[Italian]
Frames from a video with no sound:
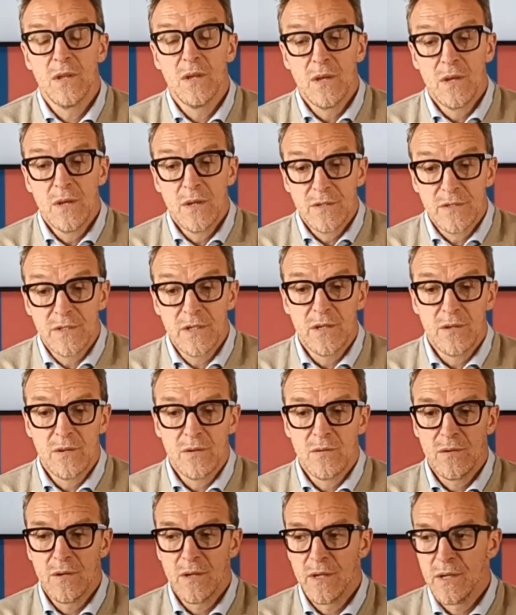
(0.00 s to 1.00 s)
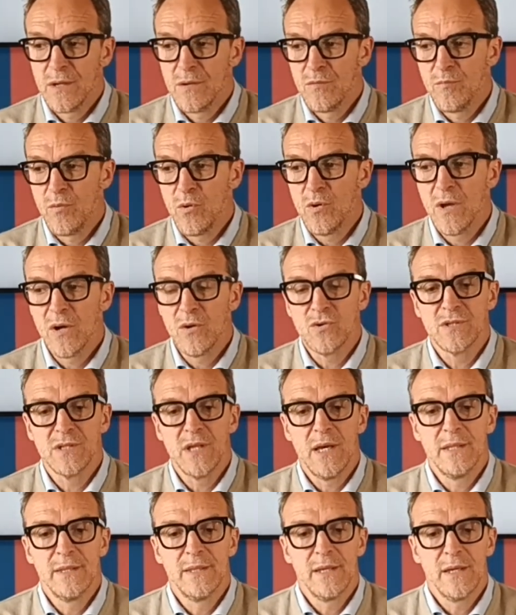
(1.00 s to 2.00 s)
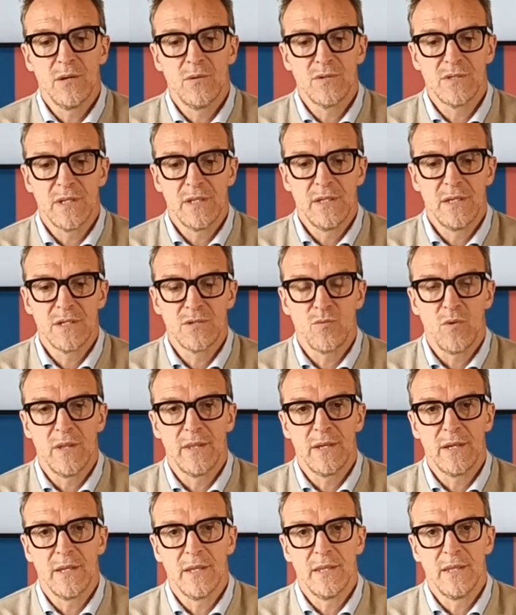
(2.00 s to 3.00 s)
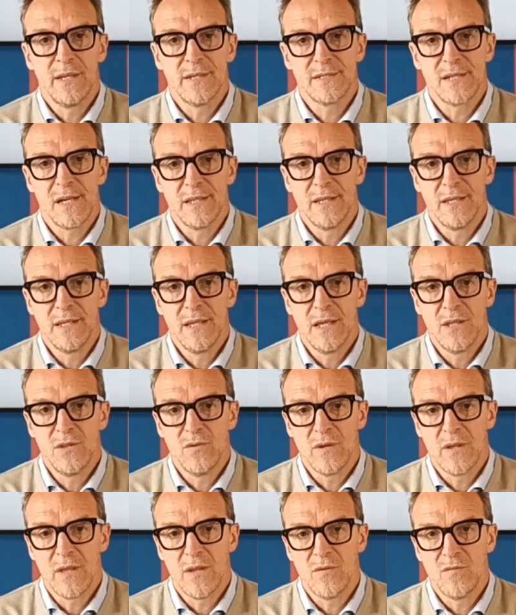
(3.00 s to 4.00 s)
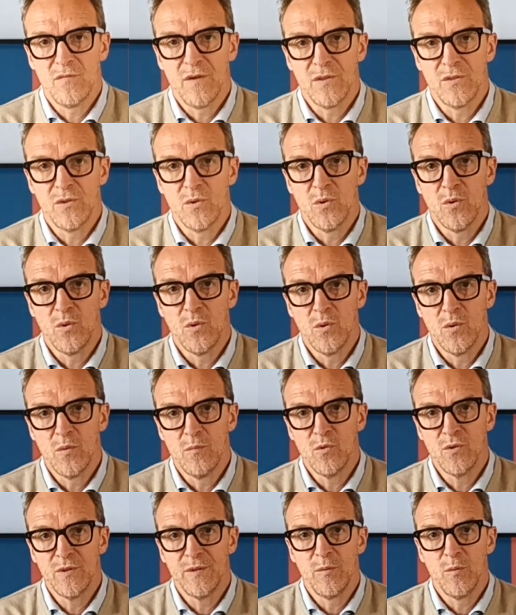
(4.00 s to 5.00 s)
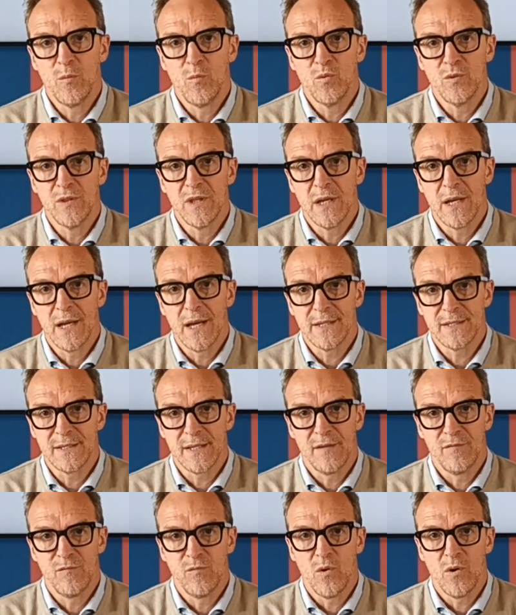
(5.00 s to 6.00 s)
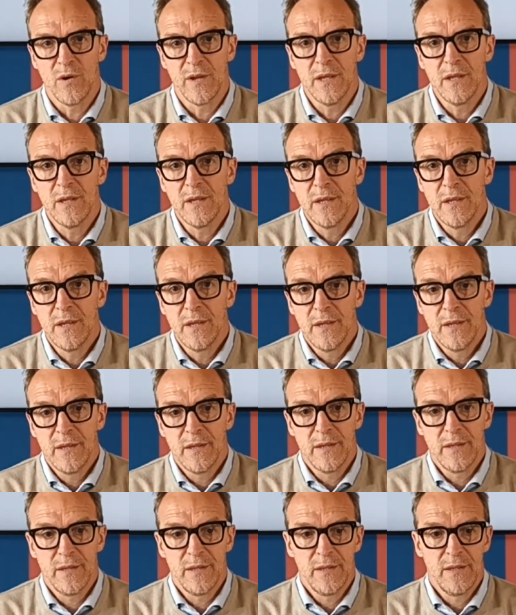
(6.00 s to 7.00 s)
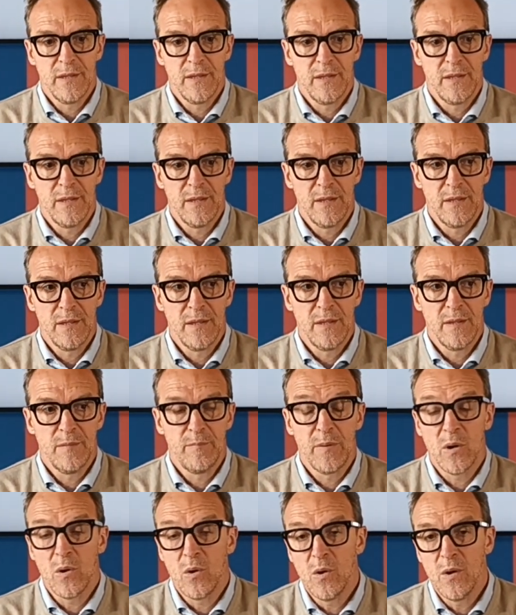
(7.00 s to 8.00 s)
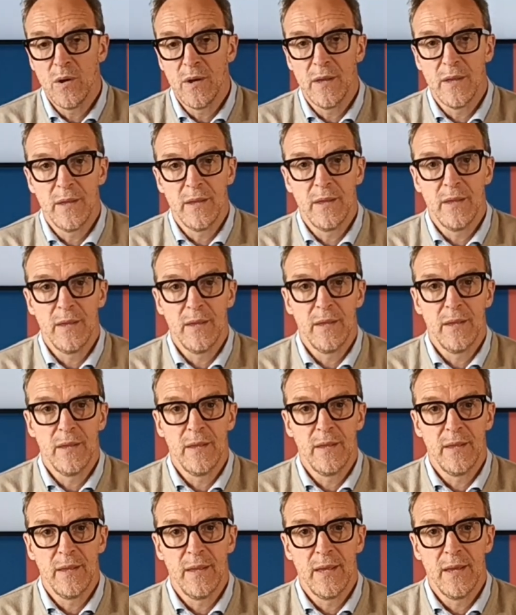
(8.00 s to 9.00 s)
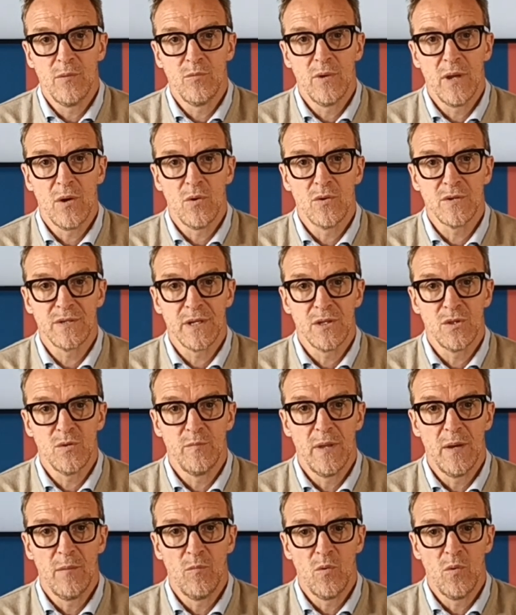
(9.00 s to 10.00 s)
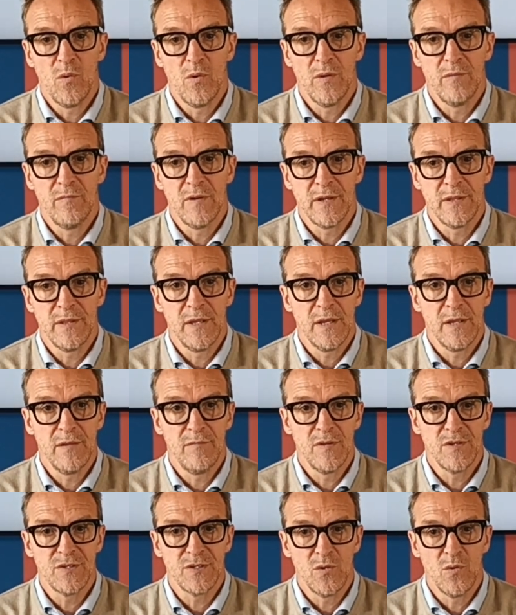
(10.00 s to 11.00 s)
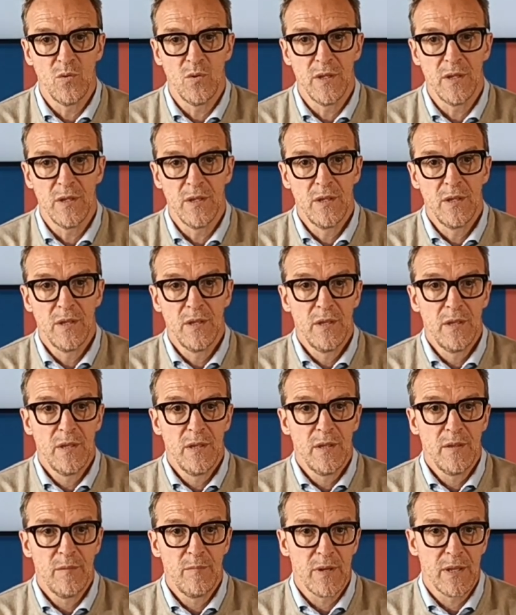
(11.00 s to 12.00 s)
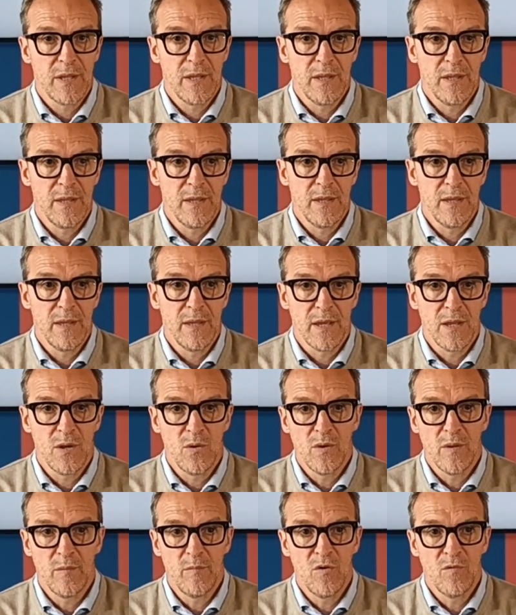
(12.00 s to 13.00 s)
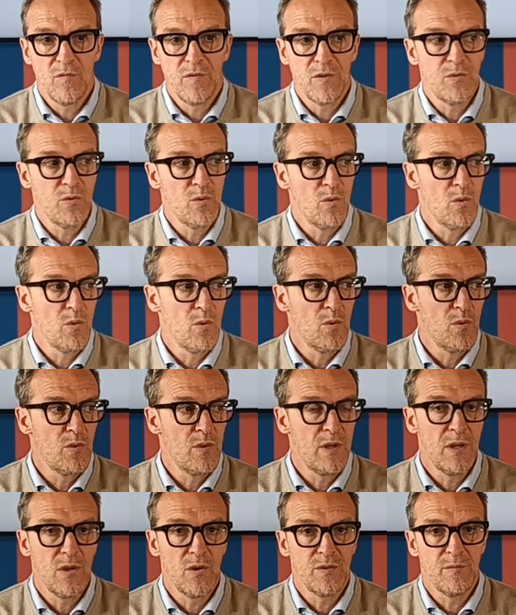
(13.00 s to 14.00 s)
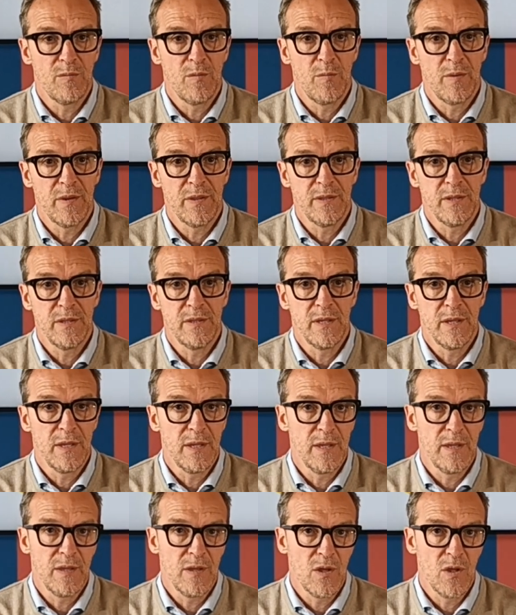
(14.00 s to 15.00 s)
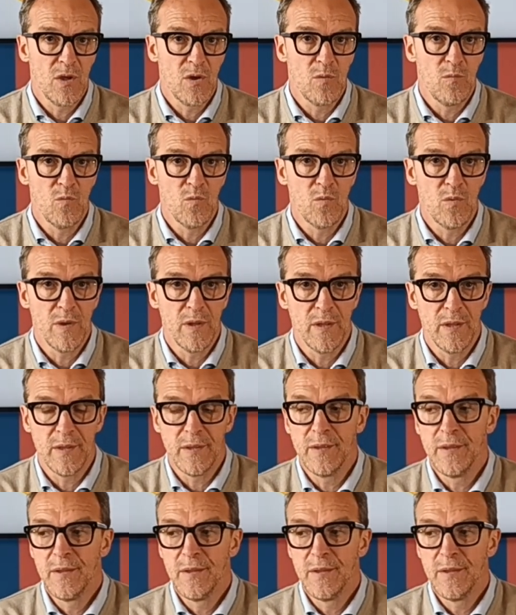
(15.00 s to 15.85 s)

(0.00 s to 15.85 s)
Sì, è un po' una costante questa delle squadre della Sardegna dove hanno fatto molti più punti in casa che fuori e, però è, eh, è una cosa che dobbiamo invertire invece noi, perché anche noi abbiamo fatto delle ottime partite e comunque